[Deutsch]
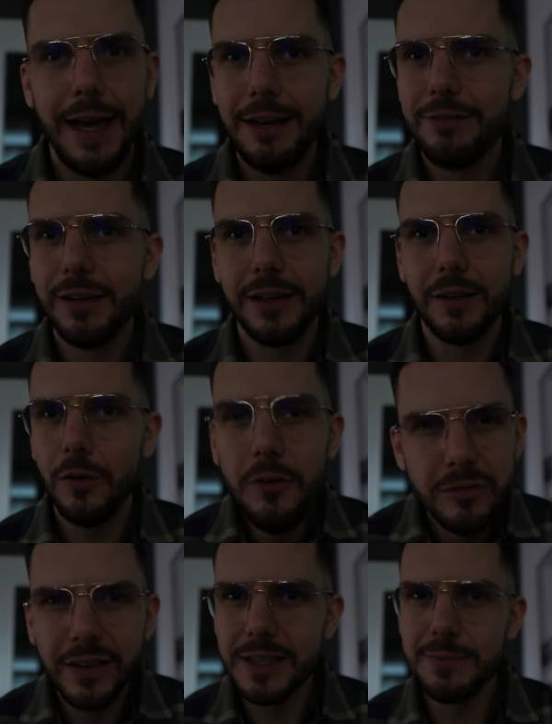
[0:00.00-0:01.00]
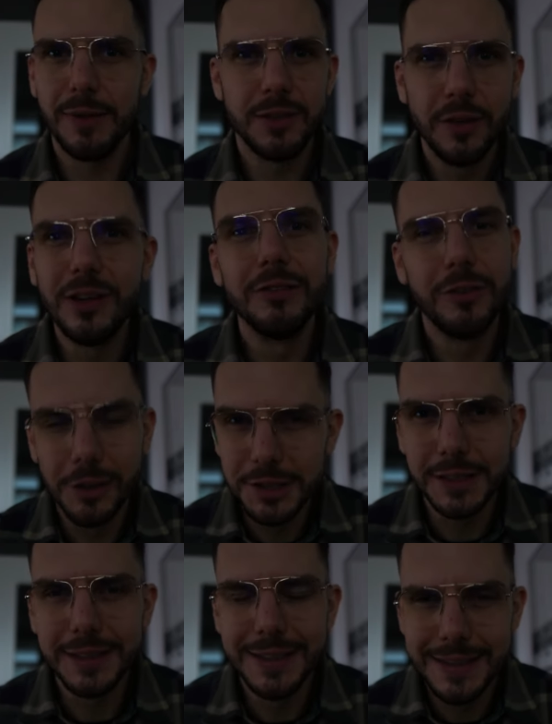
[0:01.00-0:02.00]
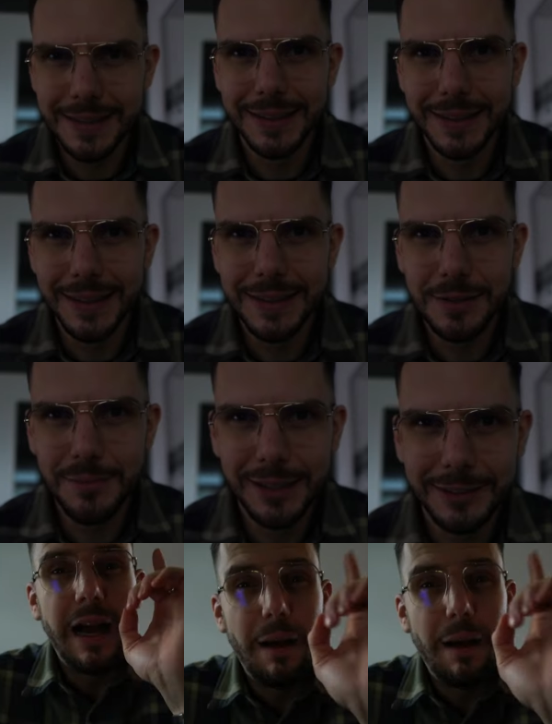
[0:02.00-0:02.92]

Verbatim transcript: einfach unfassbar tolle Fortschritte in seiner Diät zu machen.